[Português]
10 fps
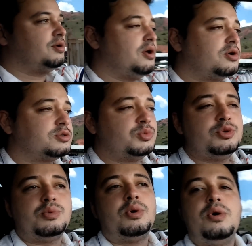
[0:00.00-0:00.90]
Um negócio
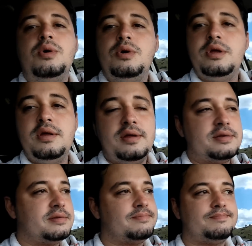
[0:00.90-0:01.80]
muito bom
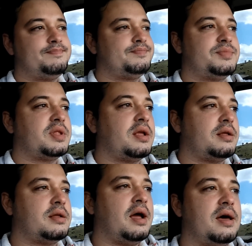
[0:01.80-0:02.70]
e
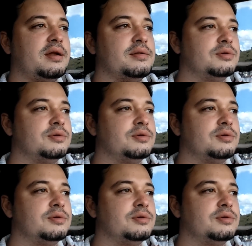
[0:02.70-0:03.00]
cara,